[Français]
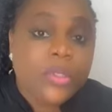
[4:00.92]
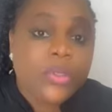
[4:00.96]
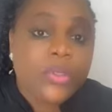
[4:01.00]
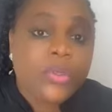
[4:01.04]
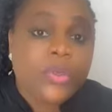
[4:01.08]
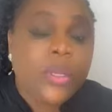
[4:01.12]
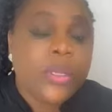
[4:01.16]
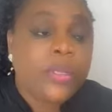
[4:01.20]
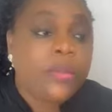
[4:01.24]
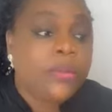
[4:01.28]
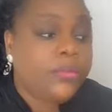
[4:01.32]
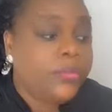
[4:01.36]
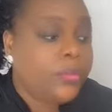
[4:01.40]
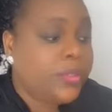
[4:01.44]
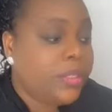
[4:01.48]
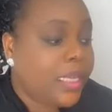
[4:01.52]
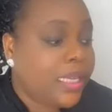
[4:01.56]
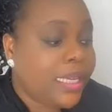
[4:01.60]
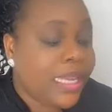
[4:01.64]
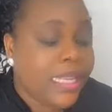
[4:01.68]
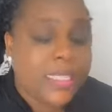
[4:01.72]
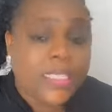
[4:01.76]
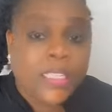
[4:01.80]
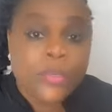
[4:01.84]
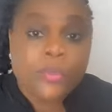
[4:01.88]
je suis un enfant
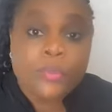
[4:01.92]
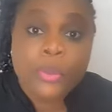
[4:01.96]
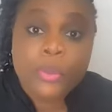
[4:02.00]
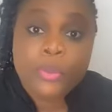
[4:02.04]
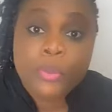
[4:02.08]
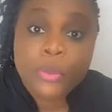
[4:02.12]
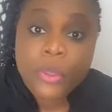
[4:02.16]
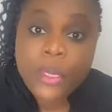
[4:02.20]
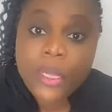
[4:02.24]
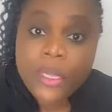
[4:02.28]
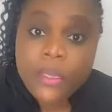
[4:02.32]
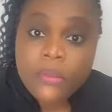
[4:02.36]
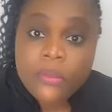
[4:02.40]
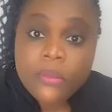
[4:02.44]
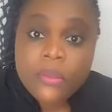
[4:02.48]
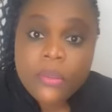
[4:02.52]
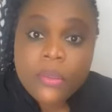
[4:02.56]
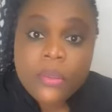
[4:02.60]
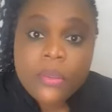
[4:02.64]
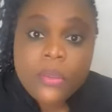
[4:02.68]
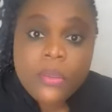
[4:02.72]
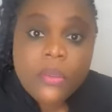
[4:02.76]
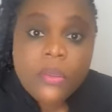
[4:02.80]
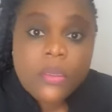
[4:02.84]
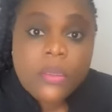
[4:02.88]
des quartiers populaires
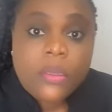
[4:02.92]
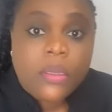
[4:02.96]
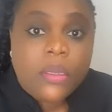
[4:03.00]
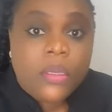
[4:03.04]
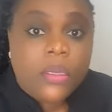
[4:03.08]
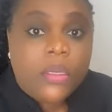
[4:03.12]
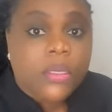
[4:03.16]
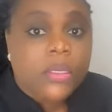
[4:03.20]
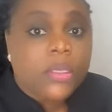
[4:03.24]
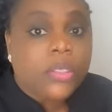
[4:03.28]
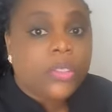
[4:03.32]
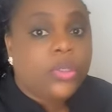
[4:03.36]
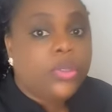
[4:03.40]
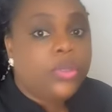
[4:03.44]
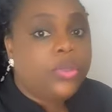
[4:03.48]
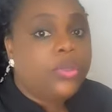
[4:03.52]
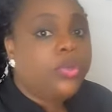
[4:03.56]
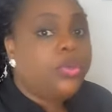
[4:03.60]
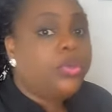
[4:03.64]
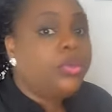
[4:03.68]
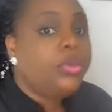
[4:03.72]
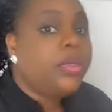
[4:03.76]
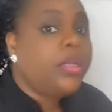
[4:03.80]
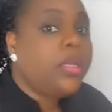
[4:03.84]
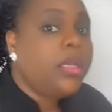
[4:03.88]
et je
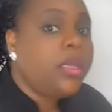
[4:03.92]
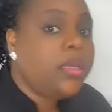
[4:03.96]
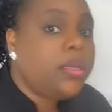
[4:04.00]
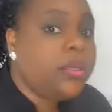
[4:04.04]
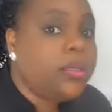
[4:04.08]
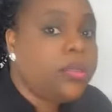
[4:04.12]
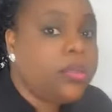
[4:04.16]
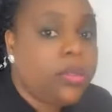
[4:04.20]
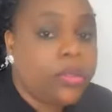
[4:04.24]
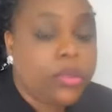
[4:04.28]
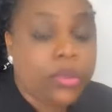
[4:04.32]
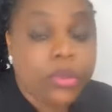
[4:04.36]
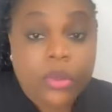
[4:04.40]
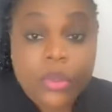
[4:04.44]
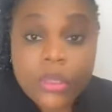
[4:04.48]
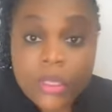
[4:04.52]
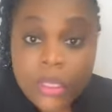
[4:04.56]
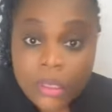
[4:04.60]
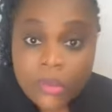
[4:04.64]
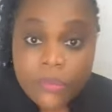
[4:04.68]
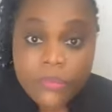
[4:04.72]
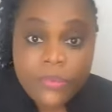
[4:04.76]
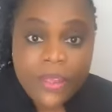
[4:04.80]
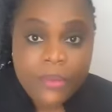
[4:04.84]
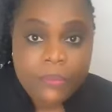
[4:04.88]
suis né dans une
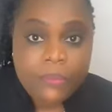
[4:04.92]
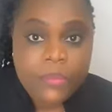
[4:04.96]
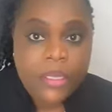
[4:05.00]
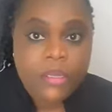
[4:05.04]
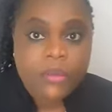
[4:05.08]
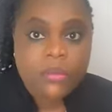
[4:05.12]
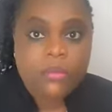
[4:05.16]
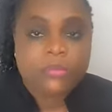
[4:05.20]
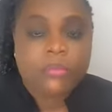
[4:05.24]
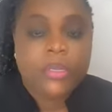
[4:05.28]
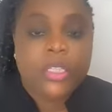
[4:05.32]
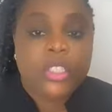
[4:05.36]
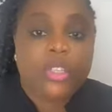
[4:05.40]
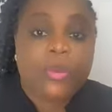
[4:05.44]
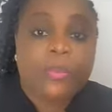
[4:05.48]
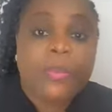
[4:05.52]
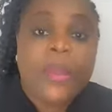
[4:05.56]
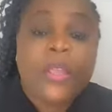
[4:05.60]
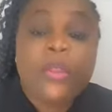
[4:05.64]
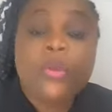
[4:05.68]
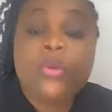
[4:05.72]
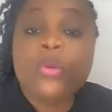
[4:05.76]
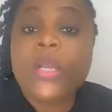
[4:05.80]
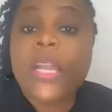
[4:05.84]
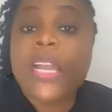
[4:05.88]
grande famille, mais je n'ai
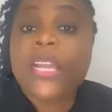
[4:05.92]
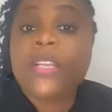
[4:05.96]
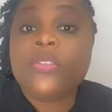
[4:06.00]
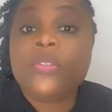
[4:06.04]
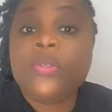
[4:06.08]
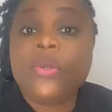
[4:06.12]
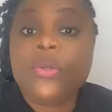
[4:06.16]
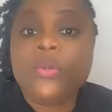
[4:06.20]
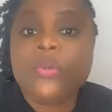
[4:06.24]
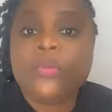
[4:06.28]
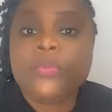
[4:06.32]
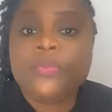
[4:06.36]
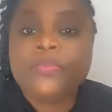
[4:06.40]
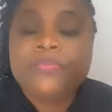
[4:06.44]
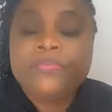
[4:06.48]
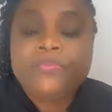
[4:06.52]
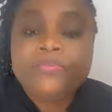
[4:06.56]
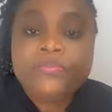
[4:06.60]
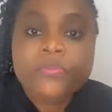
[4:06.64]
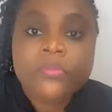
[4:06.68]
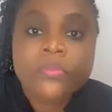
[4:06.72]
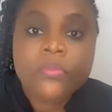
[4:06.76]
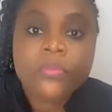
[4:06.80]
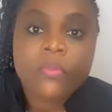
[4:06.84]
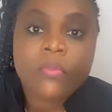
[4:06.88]
pas eu l'occasion
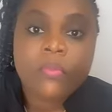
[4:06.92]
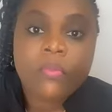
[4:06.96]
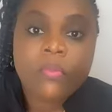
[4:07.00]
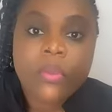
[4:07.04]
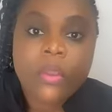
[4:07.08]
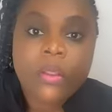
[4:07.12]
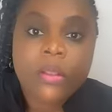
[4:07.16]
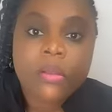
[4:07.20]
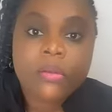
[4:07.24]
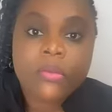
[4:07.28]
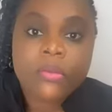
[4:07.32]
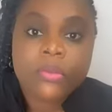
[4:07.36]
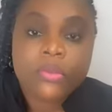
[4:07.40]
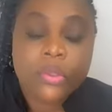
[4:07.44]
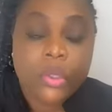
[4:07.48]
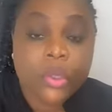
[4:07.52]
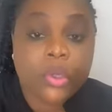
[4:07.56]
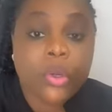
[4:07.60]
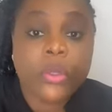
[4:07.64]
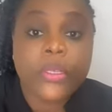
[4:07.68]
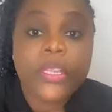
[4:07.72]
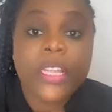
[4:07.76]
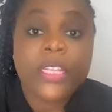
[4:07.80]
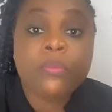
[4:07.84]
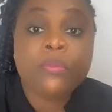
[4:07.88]
de
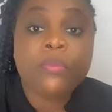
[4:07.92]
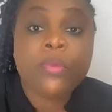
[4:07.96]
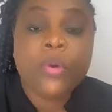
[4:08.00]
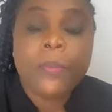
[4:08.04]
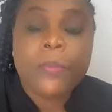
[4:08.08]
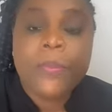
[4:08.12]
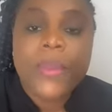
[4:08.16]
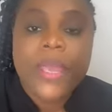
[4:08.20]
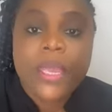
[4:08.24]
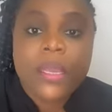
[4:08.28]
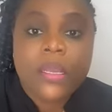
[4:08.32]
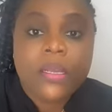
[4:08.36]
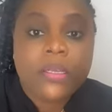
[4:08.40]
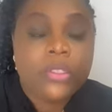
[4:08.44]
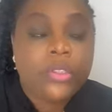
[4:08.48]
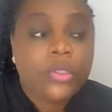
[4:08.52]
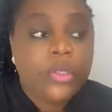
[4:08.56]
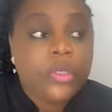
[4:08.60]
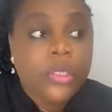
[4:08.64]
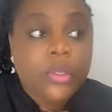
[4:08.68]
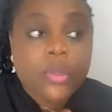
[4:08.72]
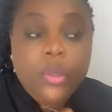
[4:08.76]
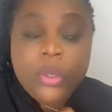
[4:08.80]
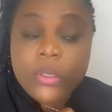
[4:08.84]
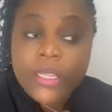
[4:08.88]
connaître mon père. Quand je
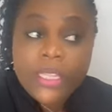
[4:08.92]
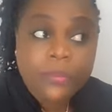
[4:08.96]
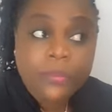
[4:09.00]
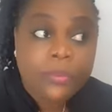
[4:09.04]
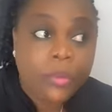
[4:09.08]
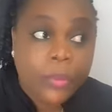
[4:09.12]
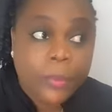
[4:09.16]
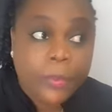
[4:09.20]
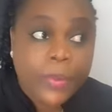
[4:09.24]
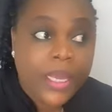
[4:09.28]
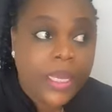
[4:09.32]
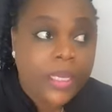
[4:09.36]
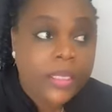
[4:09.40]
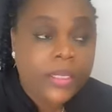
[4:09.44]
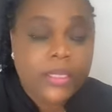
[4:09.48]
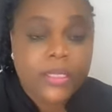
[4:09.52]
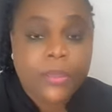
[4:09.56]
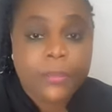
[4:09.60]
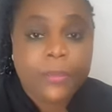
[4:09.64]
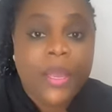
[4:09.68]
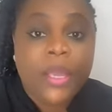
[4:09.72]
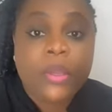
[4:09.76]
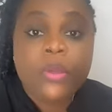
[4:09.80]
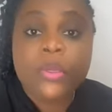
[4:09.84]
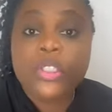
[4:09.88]
dis connaître mon père,
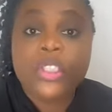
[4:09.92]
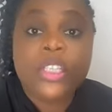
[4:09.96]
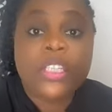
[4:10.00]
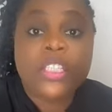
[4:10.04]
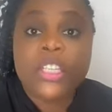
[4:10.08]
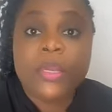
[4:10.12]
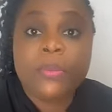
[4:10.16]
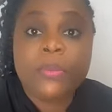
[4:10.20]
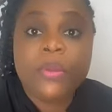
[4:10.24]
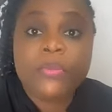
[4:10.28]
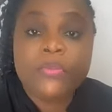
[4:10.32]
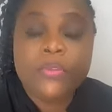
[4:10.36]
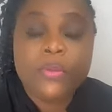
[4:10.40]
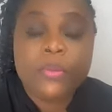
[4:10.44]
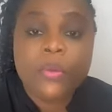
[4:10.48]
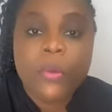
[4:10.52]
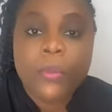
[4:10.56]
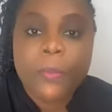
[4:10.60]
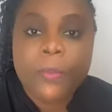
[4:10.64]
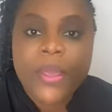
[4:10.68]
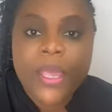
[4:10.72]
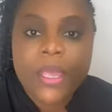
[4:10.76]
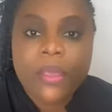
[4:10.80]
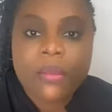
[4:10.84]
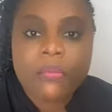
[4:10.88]
c'est pas que j'ai jamais vu
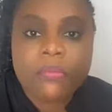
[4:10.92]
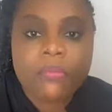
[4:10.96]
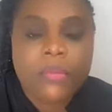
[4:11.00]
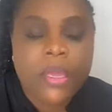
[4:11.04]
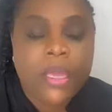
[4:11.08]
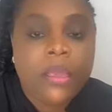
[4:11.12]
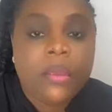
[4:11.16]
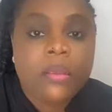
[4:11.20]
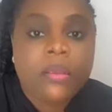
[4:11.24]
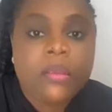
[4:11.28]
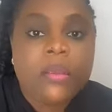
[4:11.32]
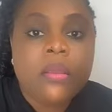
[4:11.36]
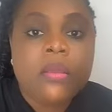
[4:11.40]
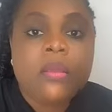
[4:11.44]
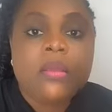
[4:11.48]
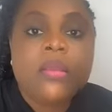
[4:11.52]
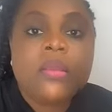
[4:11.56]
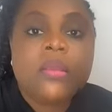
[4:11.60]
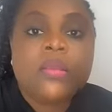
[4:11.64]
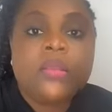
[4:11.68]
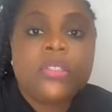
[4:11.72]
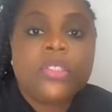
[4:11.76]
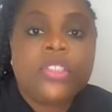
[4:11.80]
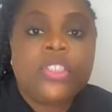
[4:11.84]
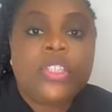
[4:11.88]
mon père, mais
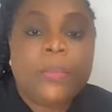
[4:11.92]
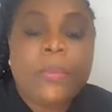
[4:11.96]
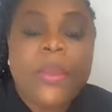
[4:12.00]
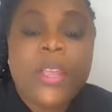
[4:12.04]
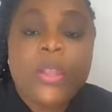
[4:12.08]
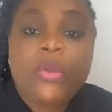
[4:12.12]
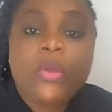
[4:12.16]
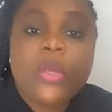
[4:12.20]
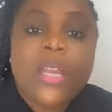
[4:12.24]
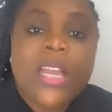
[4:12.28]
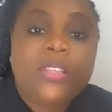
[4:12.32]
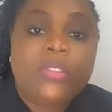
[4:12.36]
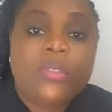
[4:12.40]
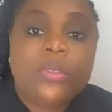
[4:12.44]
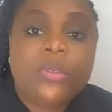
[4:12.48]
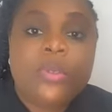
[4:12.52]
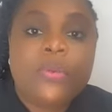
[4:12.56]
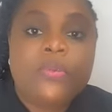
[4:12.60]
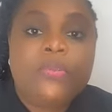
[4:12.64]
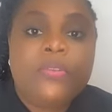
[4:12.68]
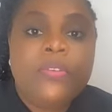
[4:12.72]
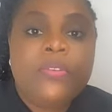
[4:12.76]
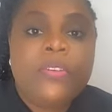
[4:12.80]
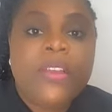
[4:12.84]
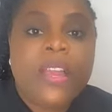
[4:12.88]
j'ai pas eu l'occasion de
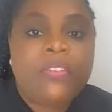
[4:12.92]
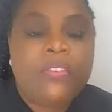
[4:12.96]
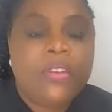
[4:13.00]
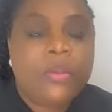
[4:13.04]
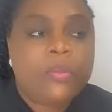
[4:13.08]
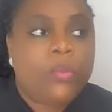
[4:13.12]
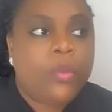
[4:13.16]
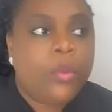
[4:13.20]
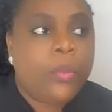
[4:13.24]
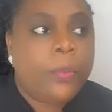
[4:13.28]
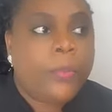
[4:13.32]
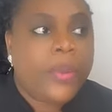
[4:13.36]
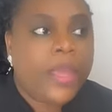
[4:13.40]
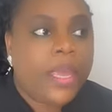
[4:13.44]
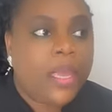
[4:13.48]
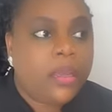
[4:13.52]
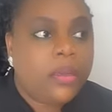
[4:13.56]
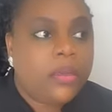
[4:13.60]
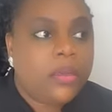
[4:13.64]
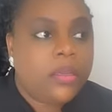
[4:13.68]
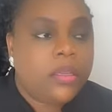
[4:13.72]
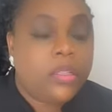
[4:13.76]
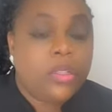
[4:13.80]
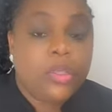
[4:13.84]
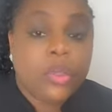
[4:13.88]
vivre avec mon père
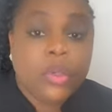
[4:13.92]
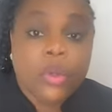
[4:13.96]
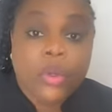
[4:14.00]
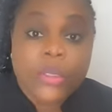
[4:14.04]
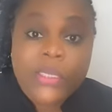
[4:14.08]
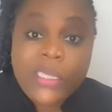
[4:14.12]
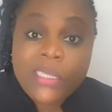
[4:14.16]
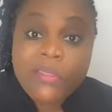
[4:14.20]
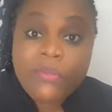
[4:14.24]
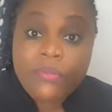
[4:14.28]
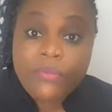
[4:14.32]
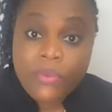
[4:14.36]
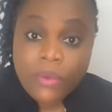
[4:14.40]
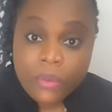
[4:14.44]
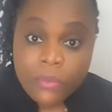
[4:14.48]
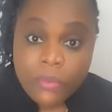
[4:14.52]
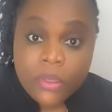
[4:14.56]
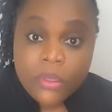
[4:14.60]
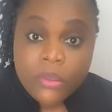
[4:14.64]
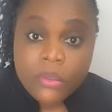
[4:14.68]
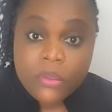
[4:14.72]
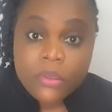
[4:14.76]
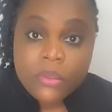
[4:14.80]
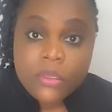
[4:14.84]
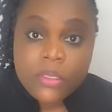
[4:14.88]
et de connaître
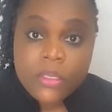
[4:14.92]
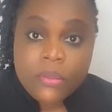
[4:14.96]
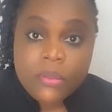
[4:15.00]
vraiment